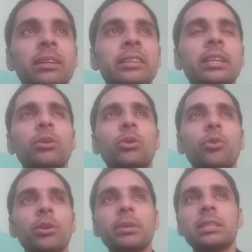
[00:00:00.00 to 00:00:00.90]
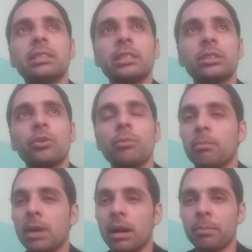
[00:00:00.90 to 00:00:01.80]
देखो कोई भी चीज़ को
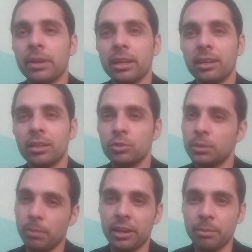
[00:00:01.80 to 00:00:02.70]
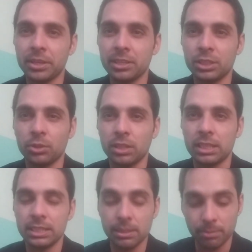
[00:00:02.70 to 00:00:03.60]
मापने का कुछ पैरामीटर्स होता है
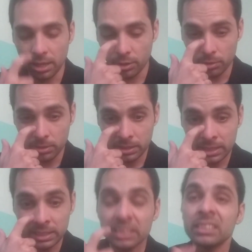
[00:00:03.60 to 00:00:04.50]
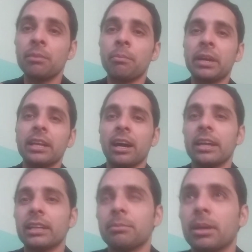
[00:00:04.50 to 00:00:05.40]
जैसे मान लो मेरी
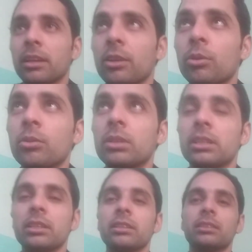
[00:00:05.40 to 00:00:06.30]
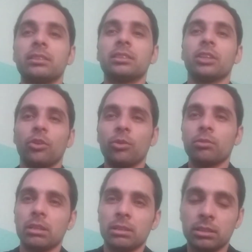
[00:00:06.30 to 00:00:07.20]
हाइट मान लो कि चलो
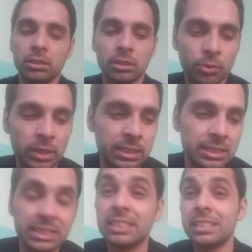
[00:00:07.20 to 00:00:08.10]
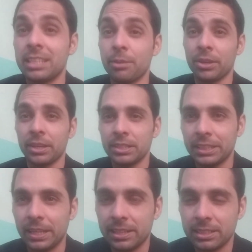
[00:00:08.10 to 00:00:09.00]
वन सिक्सटी सेवन है
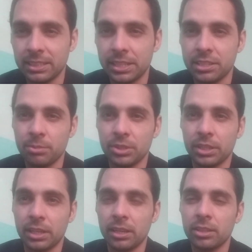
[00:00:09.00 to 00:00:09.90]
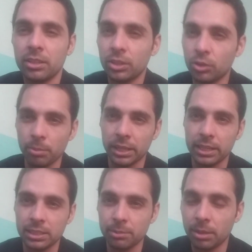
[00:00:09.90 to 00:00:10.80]
ठीक है सेंटीमीटर है तो मैं
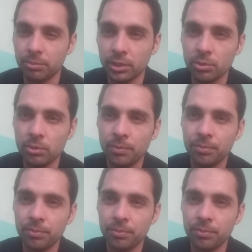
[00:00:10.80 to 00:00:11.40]
कैसे मापता हूँ